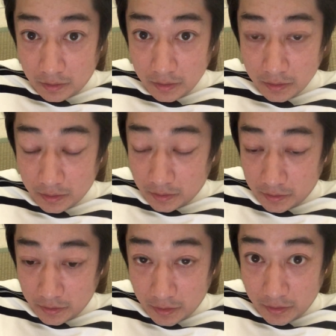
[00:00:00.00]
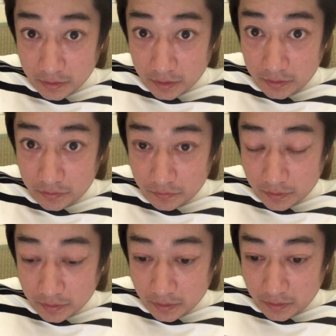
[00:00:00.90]
はい、えー、生誕野菜院長の
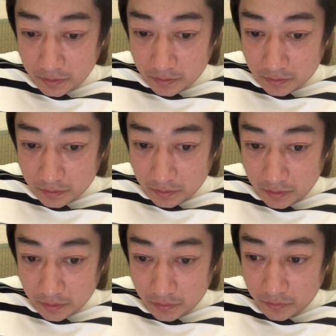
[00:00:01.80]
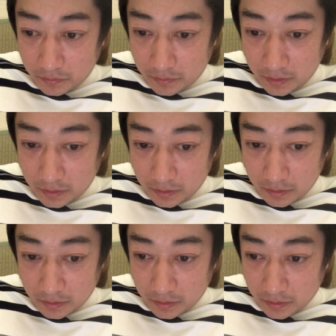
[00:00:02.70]
浅井です。えー、今日は
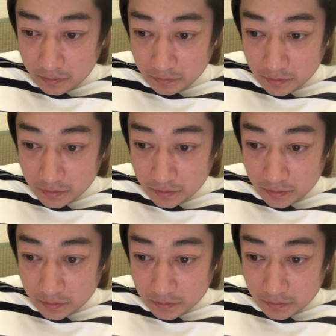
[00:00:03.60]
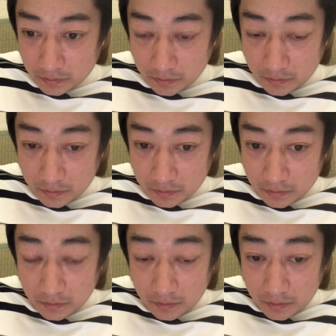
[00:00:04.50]
えっ、とですね、
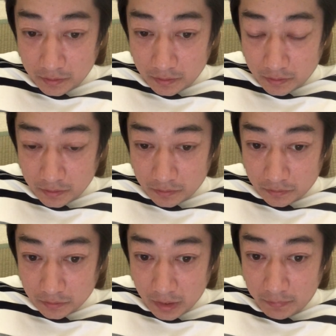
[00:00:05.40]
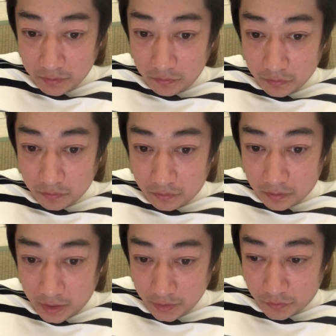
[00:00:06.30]
えっ、とタバコと
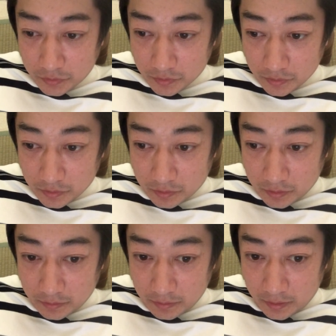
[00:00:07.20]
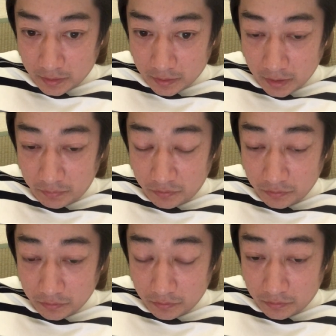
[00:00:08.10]
アイコス、えー、タバコ
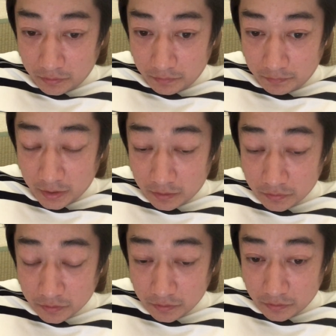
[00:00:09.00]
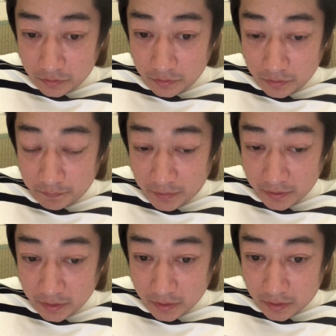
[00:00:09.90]
とまあ普通の一般
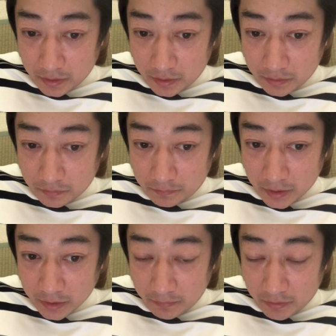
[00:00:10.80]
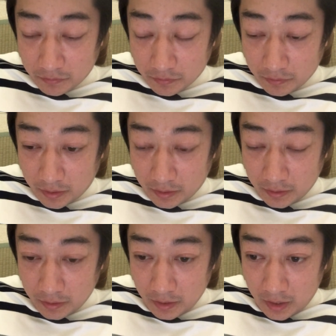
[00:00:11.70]
的なあの巻きタバコというか
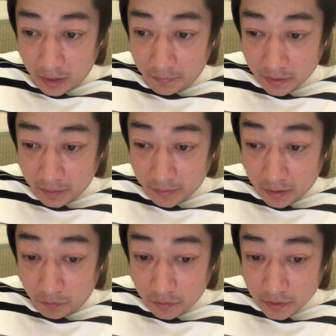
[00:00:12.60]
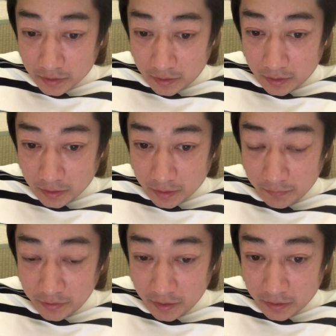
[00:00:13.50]
幅タバコですかね、
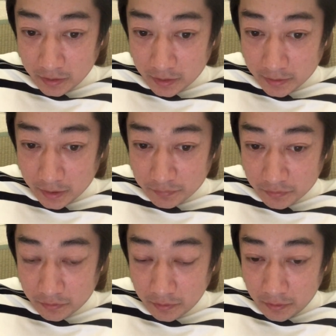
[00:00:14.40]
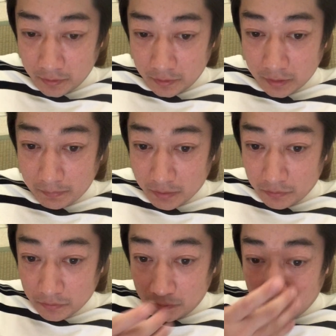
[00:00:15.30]
煙が出ないタイプの
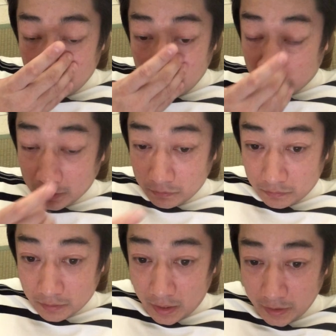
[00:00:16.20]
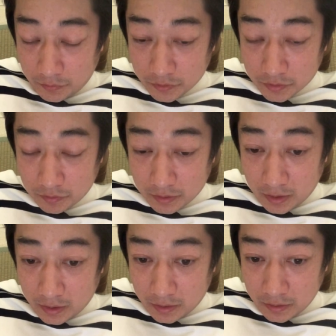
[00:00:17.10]
タバコとえっ、とあとアイコスと
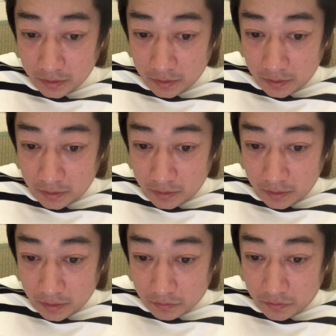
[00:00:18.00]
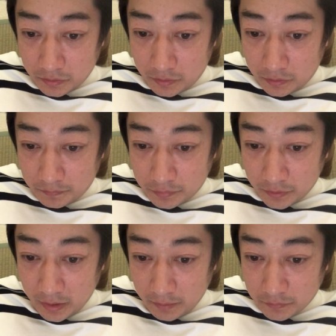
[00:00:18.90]
か、あと
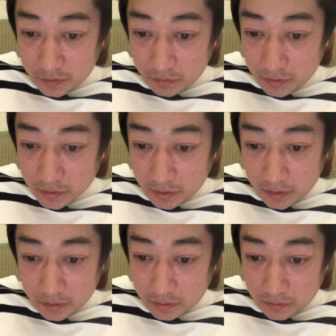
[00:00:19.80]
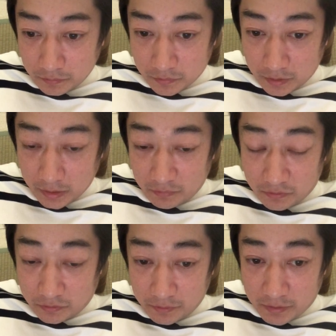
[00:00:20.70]
グロープレームっていうんですかね。僕は
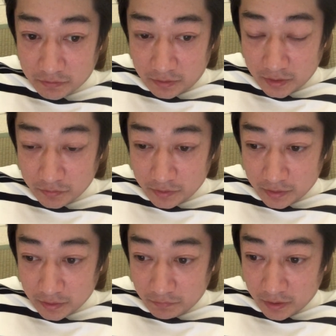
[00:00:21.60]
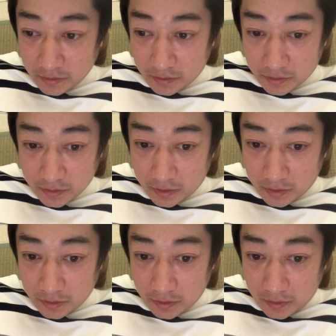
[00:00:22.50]
タバコを今吸わないのでわかんないです
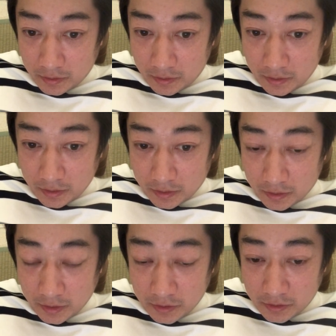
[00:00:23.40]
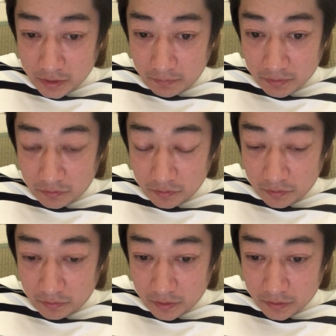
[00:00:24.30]
が、えー、電子タバコと
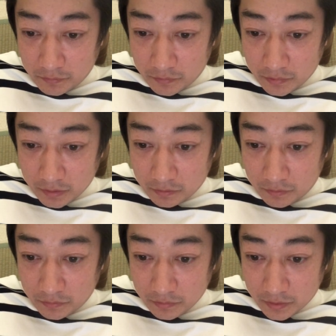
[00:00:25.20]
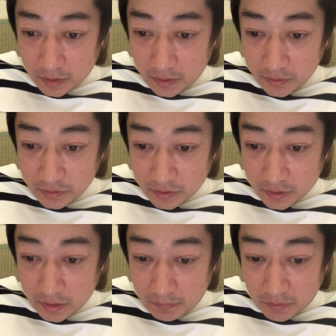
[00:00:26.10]
言われるものだとは思うんで加熱
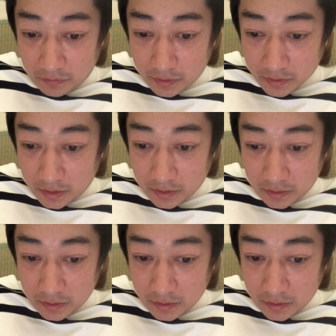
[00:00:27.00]
式タバコですか。